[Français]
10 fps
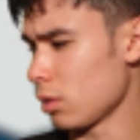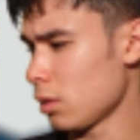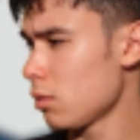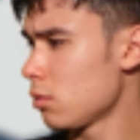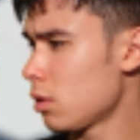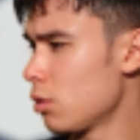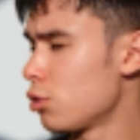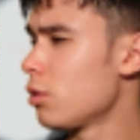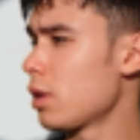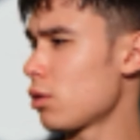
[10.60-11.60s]
tu rigoles ou quoi Le
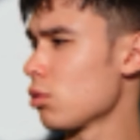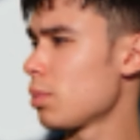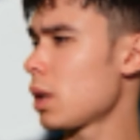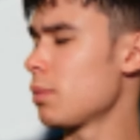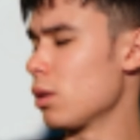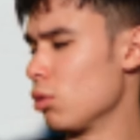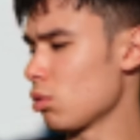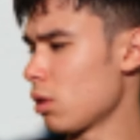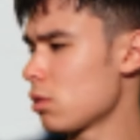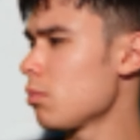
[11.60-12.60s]
jeu était à son prime il y a
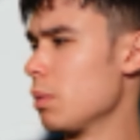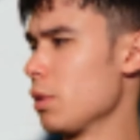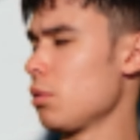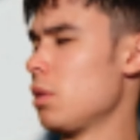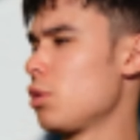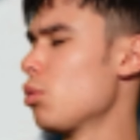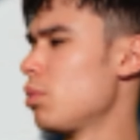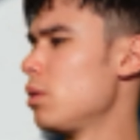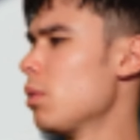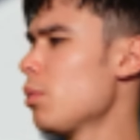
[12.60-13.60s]
2-3 ans, mais maintenant il est
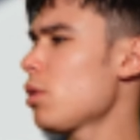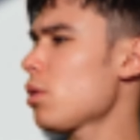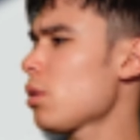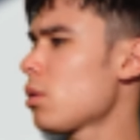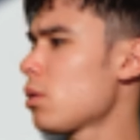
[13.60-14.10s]
complètement mort.